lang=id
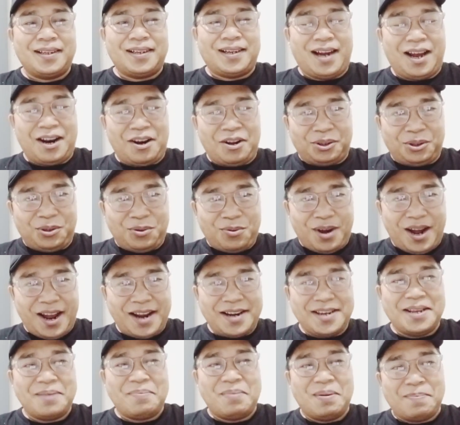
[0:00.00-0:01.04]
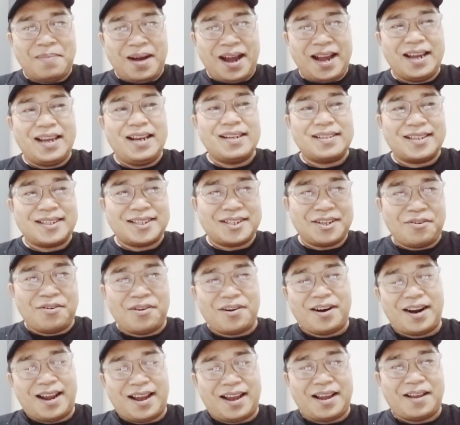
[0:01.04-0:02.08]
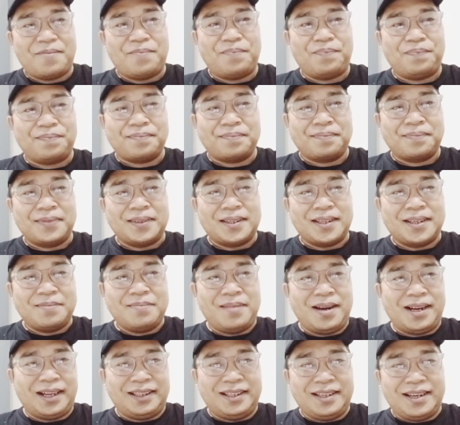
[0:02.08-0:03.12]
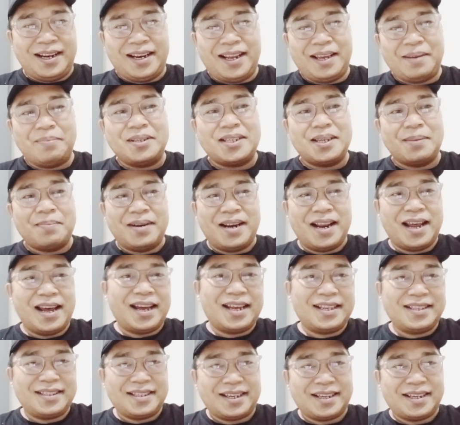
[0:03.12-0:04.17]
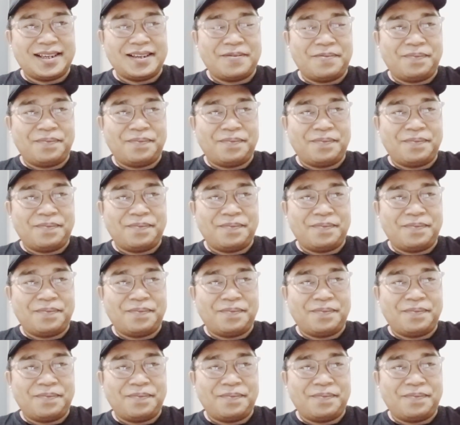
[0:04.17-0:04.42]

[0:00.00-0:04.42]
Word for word: Kalau Tuhan yang memanggil seseorang, maka tidak ada yang bisa menahannya.